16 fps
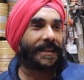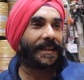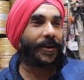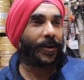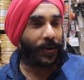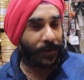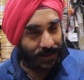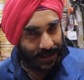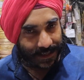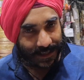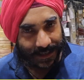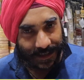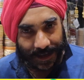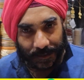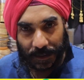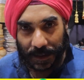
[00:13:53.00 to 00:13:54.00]
का डायलॉग ठीक
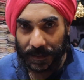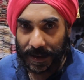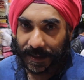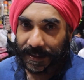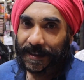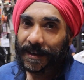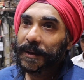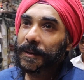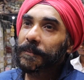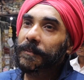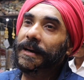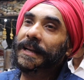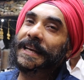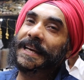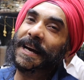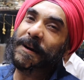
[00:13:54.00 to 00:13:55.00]
है आपकी बात
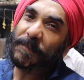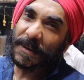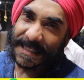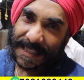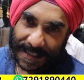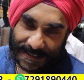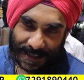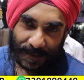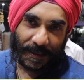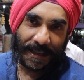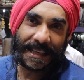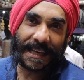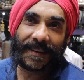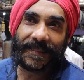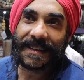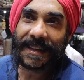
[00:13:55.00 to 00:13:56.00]
यहाँ पचास के भी
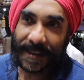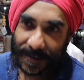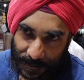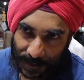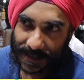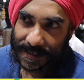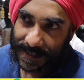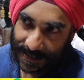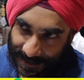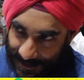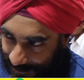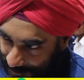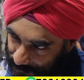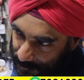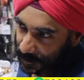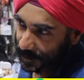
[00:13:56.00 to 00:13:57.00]
इक्यावन कलर मिल जाएंगे
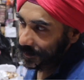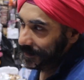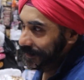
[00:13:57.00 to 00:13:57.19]
आप बिल्कुल